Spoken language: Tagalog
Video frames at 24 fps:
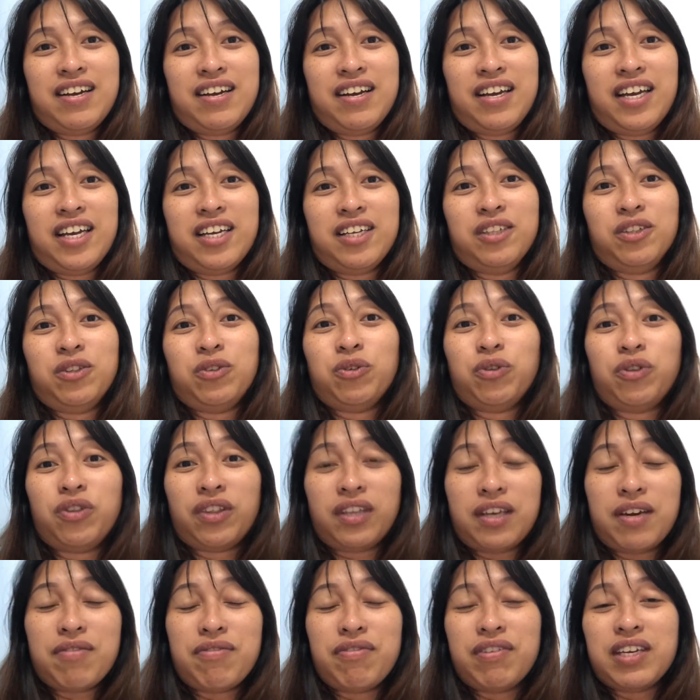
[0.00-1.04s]
into
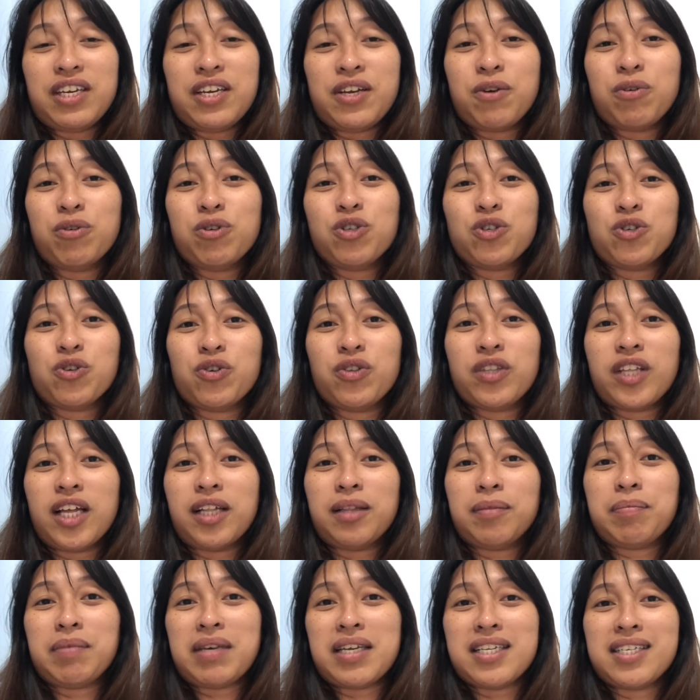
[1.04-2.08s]
three videos so that
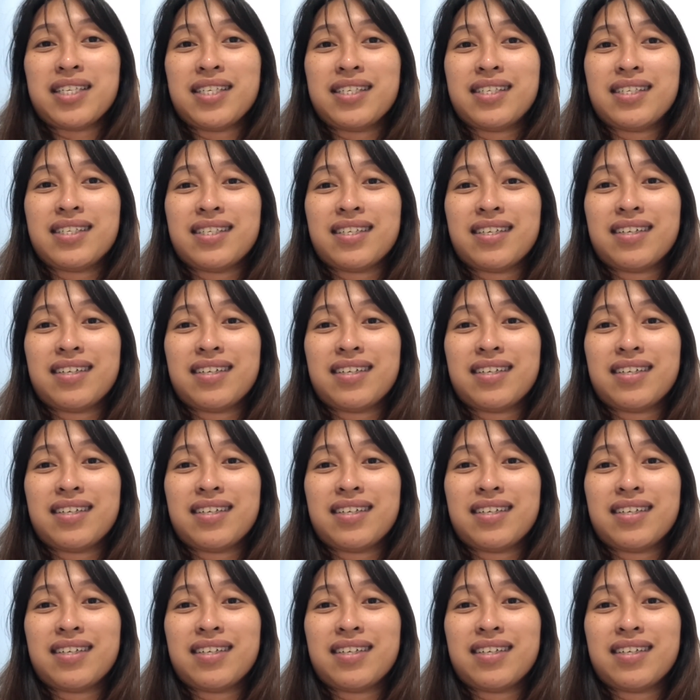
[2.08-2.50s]
means